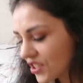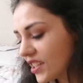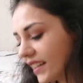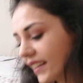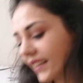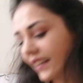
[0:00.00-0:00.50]

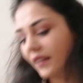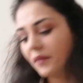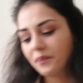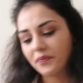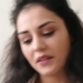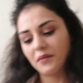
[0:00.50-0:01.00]
öncelikle
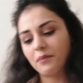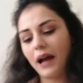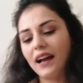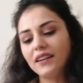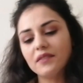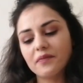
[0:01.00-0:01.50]

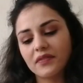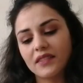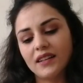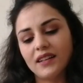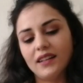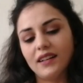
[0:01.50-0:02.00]
ben
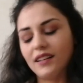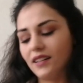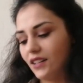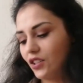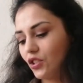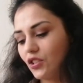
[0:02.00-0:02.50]

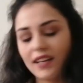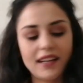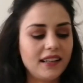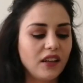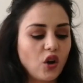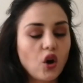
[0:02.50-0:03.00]
ee, şu
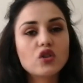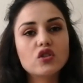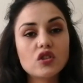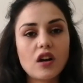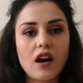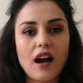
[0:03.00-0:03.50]
şekilde
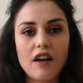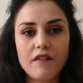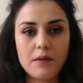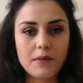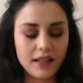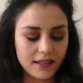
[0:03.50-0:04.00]
Göktürk
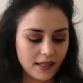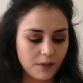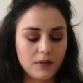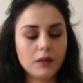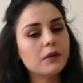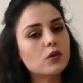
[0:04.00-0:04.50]
AVM
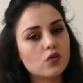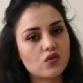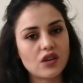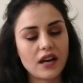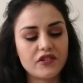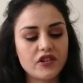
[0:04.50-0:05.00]
isimli bir
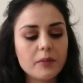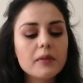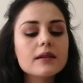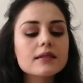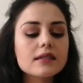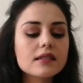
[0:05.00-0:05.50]
züccaciye
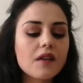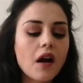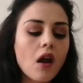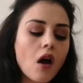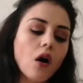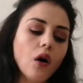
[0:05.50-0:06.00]
mağazası
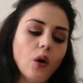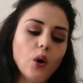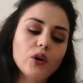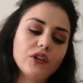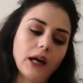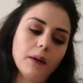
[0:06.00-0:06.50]
var.
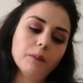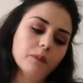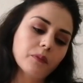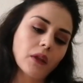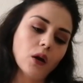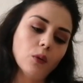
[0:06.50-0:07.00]
Oradan
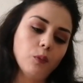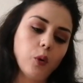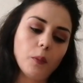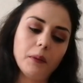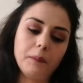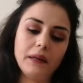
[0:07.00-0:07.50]

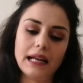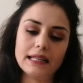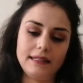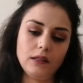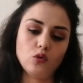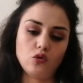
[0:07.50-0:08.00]
Poppy
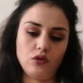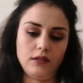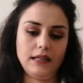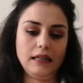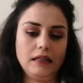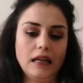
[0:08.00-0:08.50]
plastik
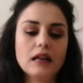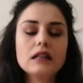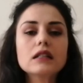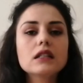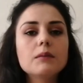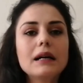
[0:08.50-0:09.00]
ürünlerinden
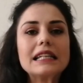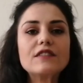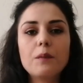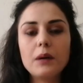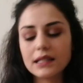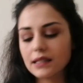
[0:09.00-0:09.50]
kırılmaz
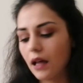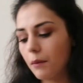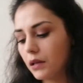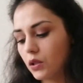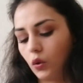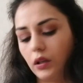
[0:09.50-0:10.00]
ve
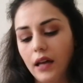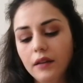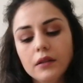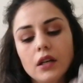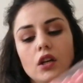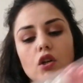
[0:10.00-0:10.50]
paslanmaz
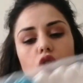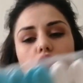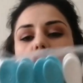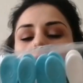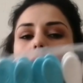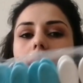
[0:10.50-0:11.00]
olan
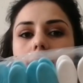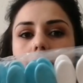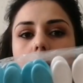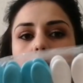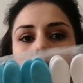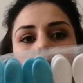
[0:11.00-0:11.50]
şu
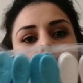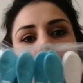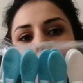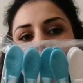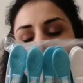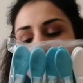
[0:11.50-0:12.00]
şekilde
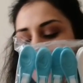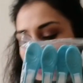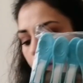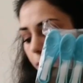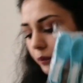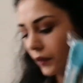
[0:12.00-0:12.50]
mandalından
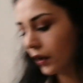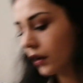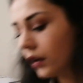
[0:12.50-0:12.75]
aldım.